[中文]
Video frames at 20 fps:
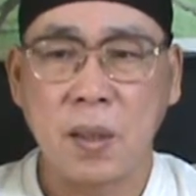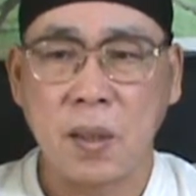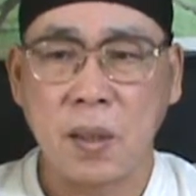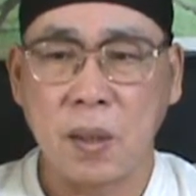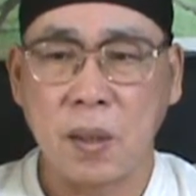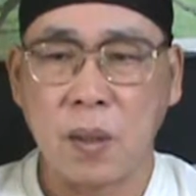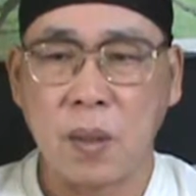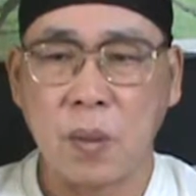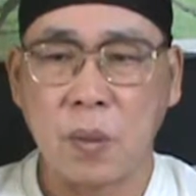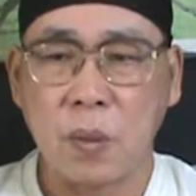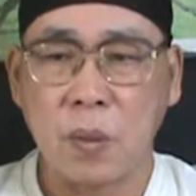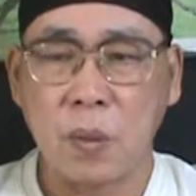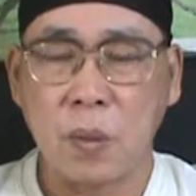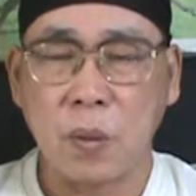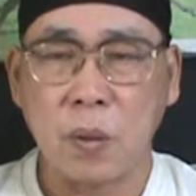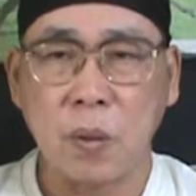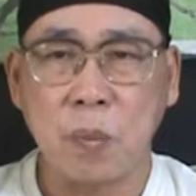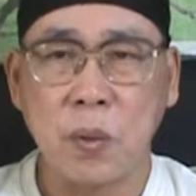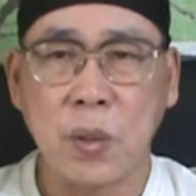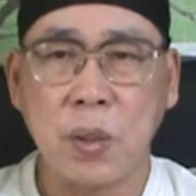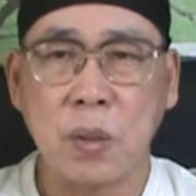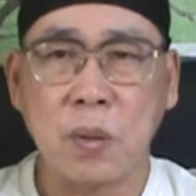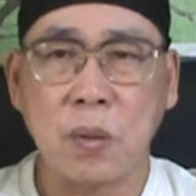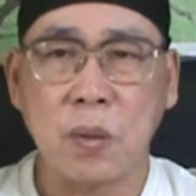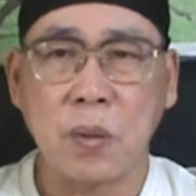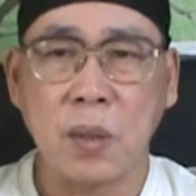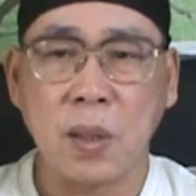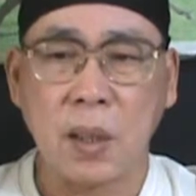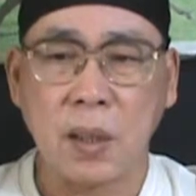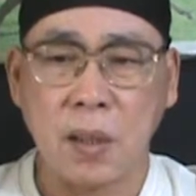呃我我就不清楚。
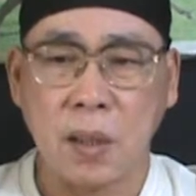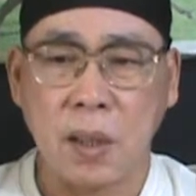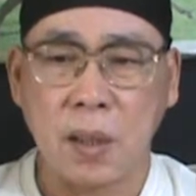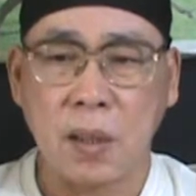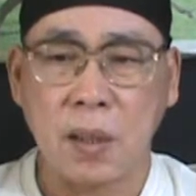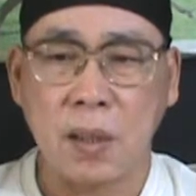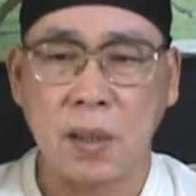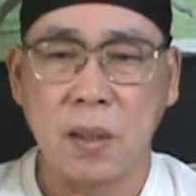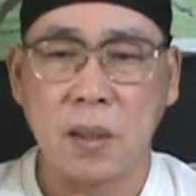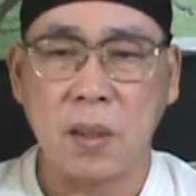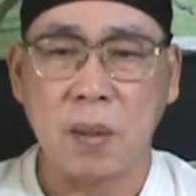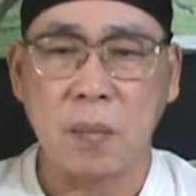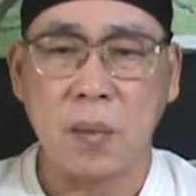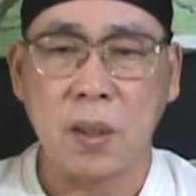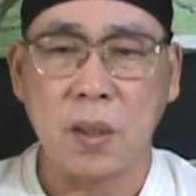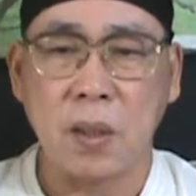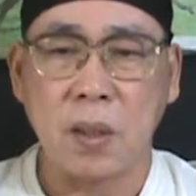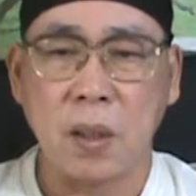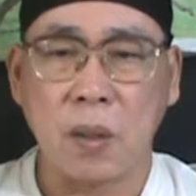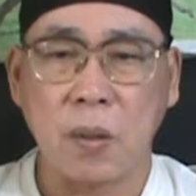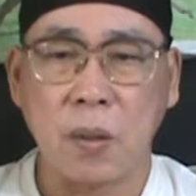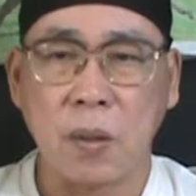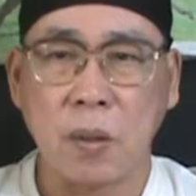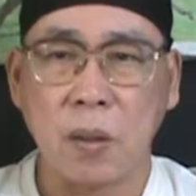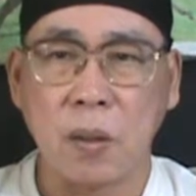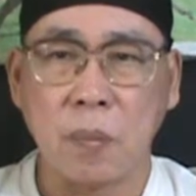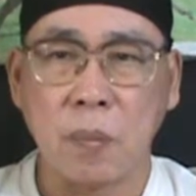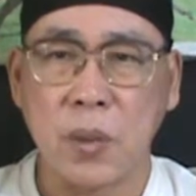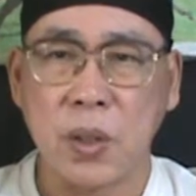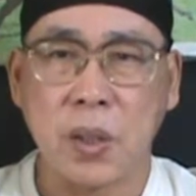我说那这样好了，你能不能教？
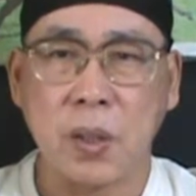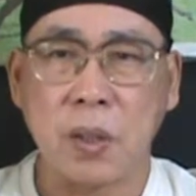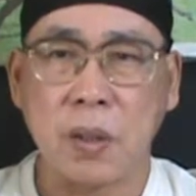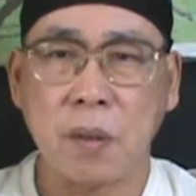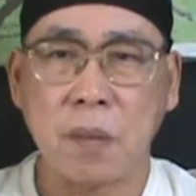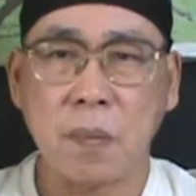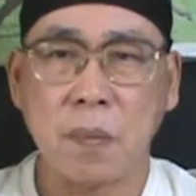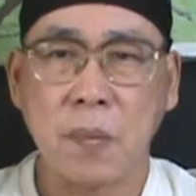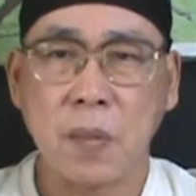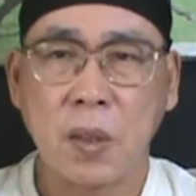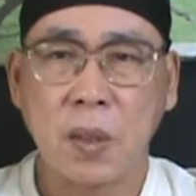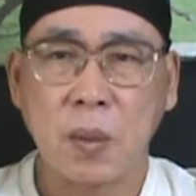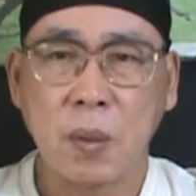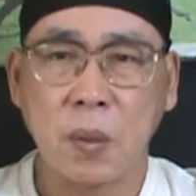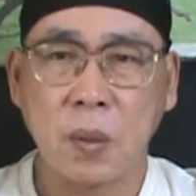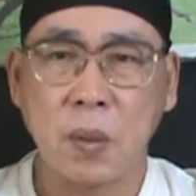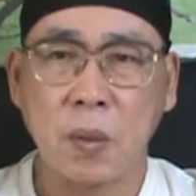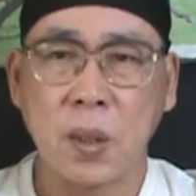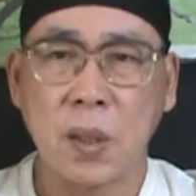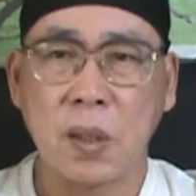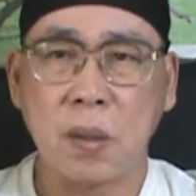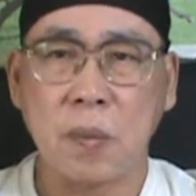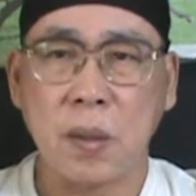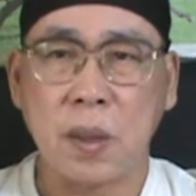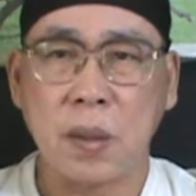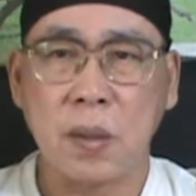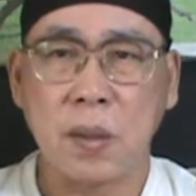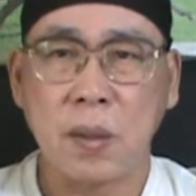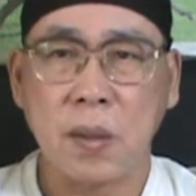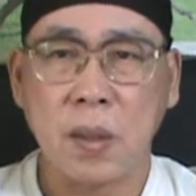不行。我说为什么？
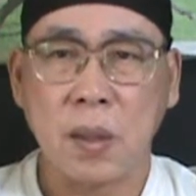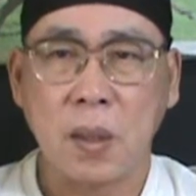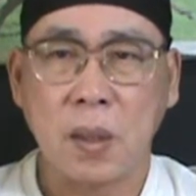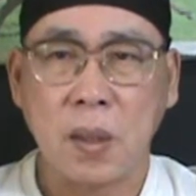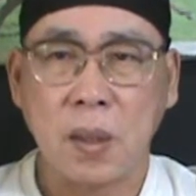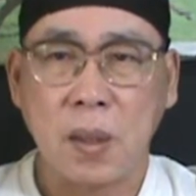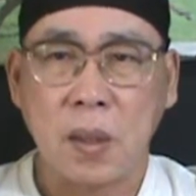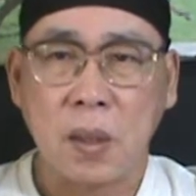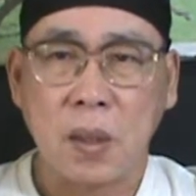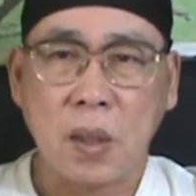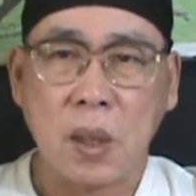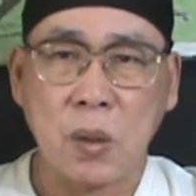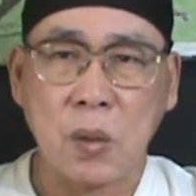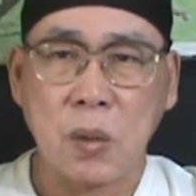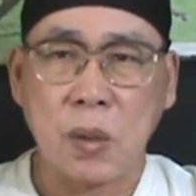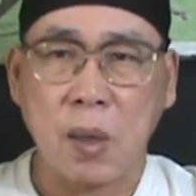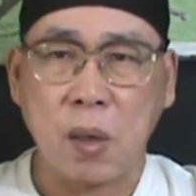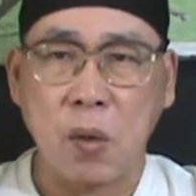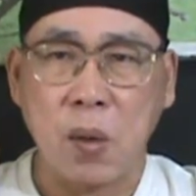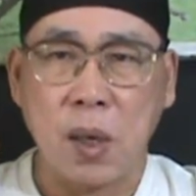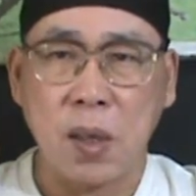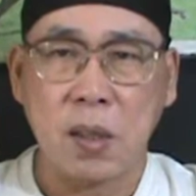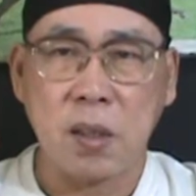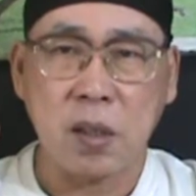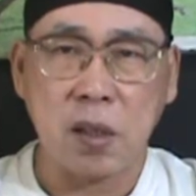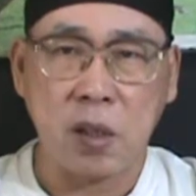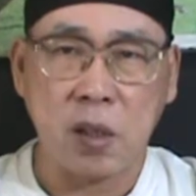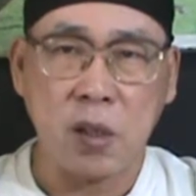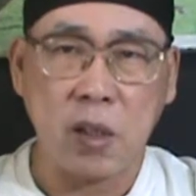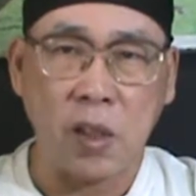他说他花了
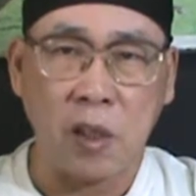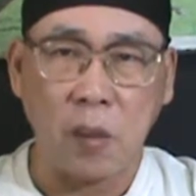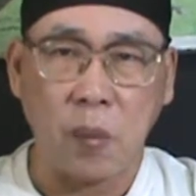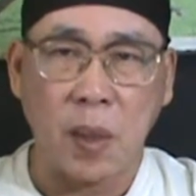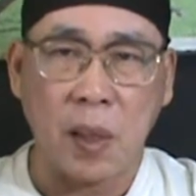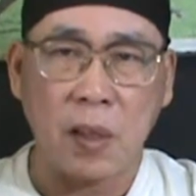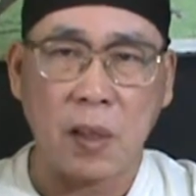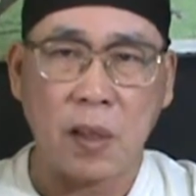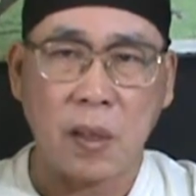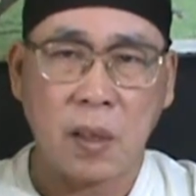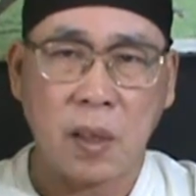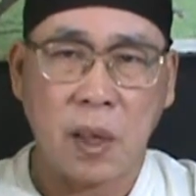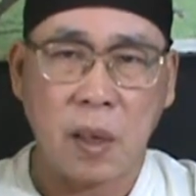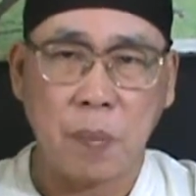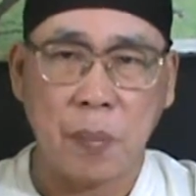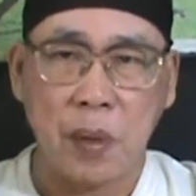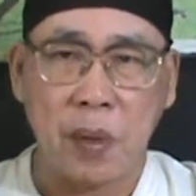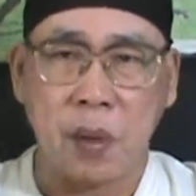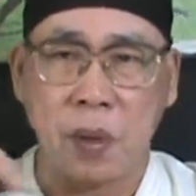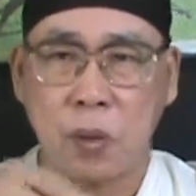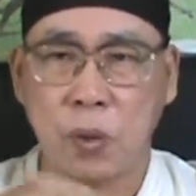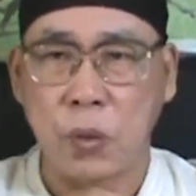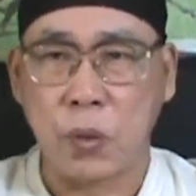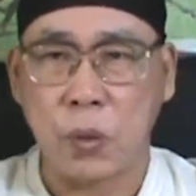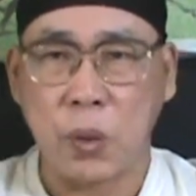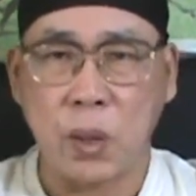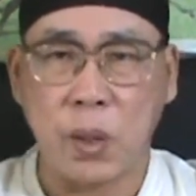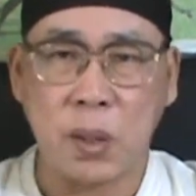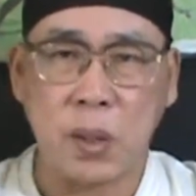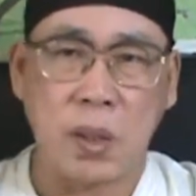十几万新台币啊
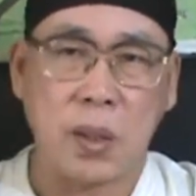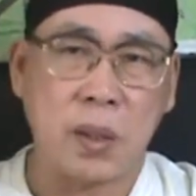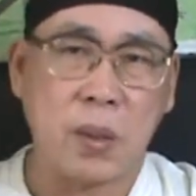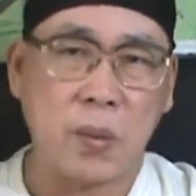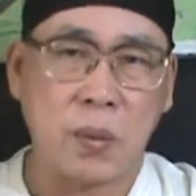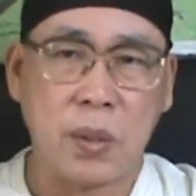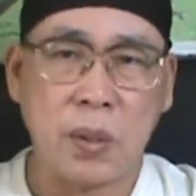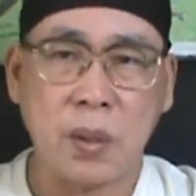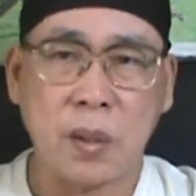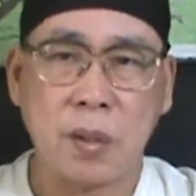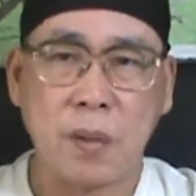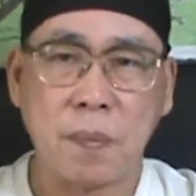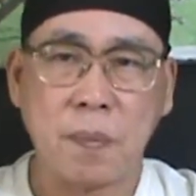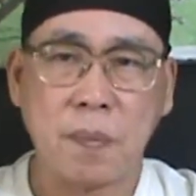学的这些东西，